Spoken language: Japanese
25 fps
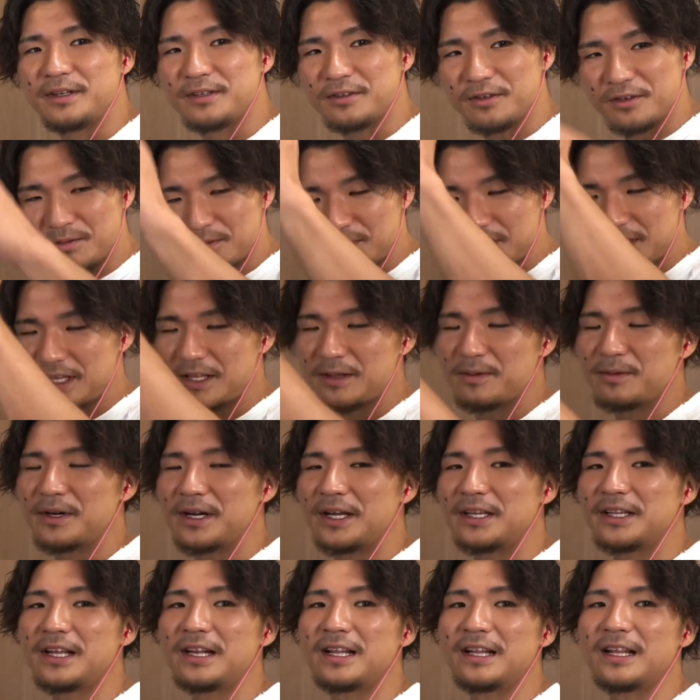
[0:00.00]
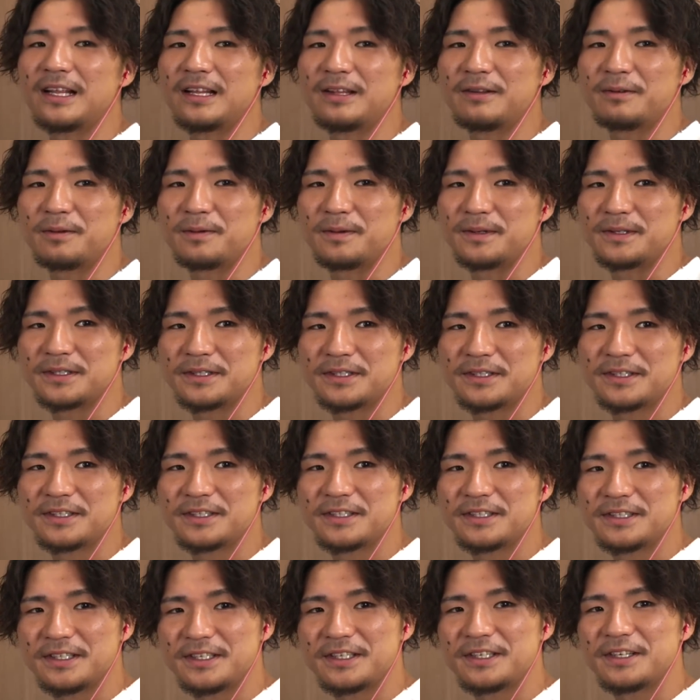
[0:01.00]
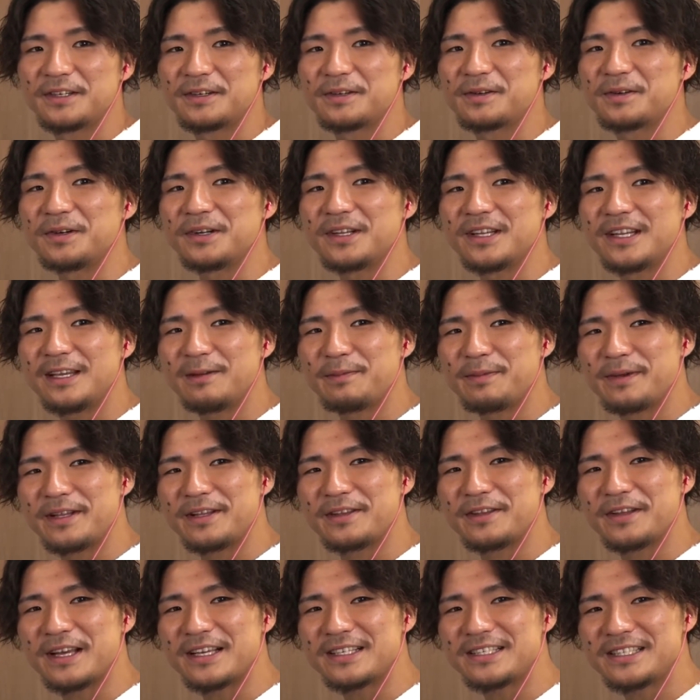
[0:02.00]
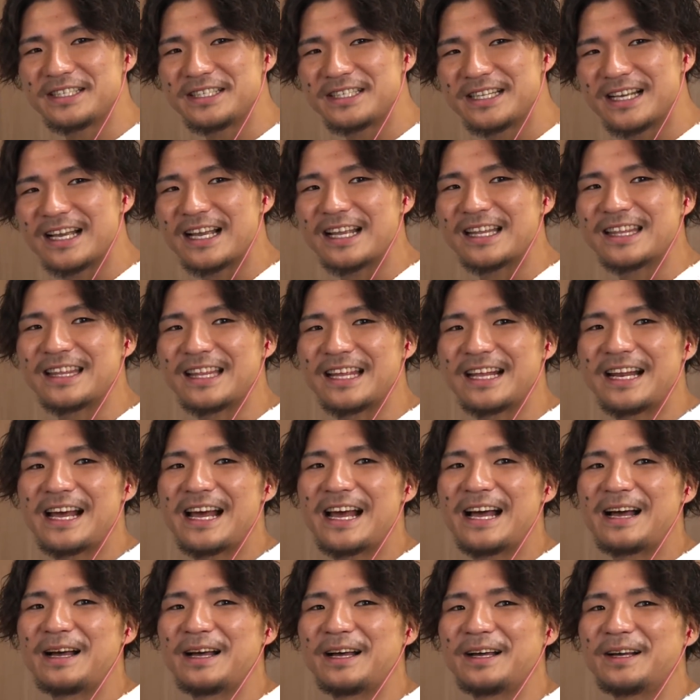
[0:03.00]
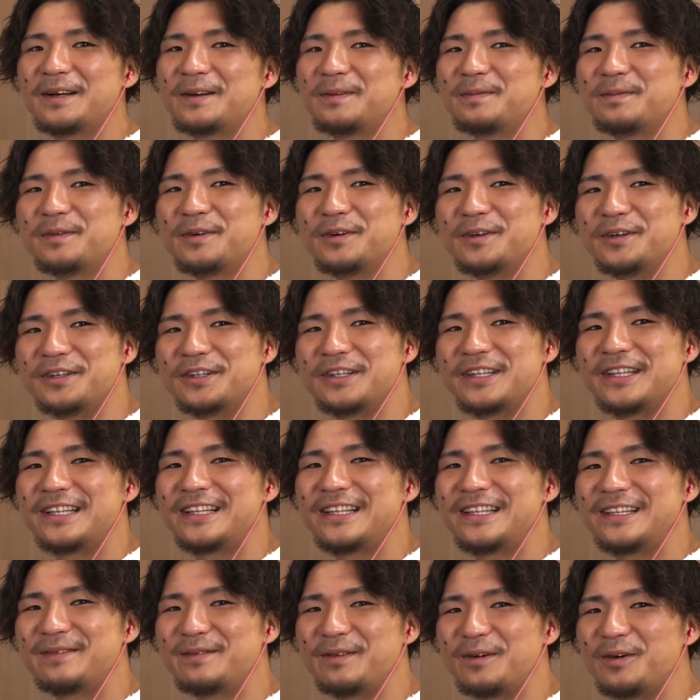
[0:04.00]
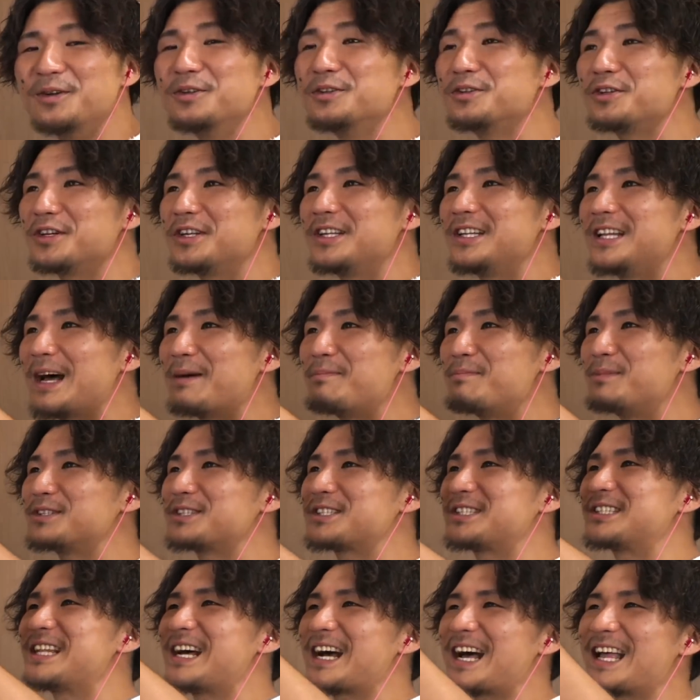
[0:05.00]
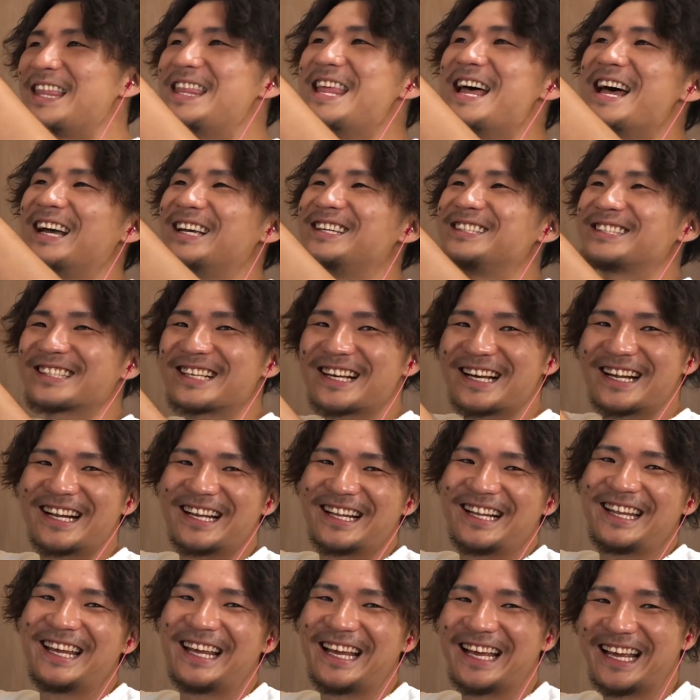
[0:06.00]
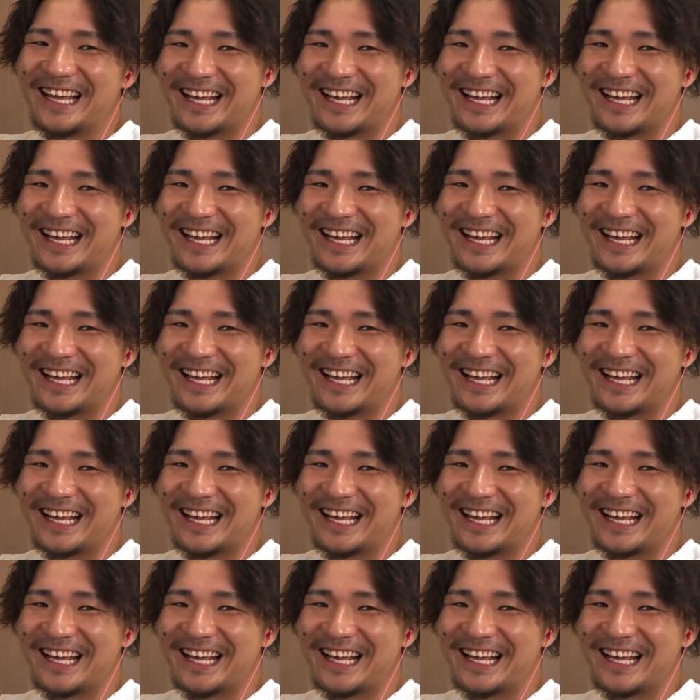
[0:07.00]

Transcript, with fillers: 当にごめもらえたらなと思いますこれでイベント走んなかったらもう本当に何も繋がんないですからね